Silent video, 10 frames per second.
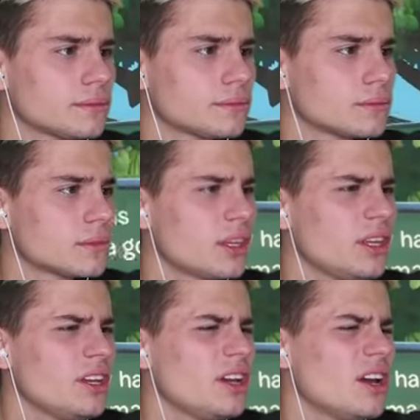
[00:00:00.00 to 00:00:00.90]
O,
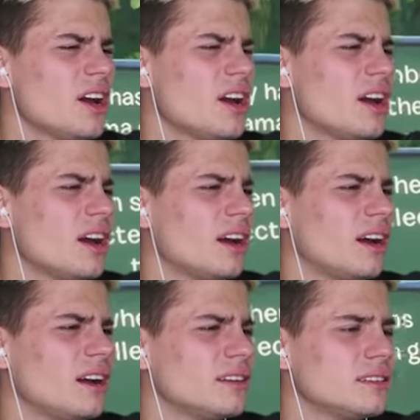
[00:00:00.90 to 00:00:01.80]
nie.
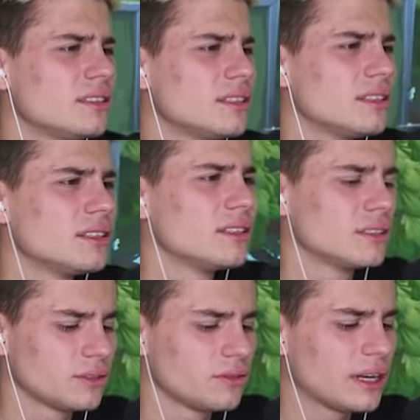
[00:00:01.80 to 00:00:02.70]
Witam, witam.
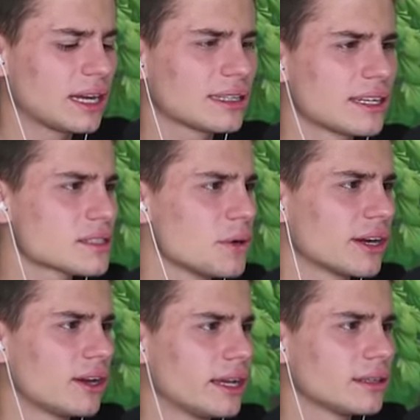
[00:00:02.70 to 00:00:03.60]
Uwaga, witam. teraz moja
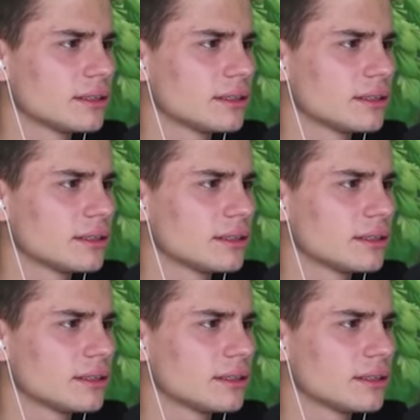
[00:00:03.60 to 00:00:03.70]
kolej.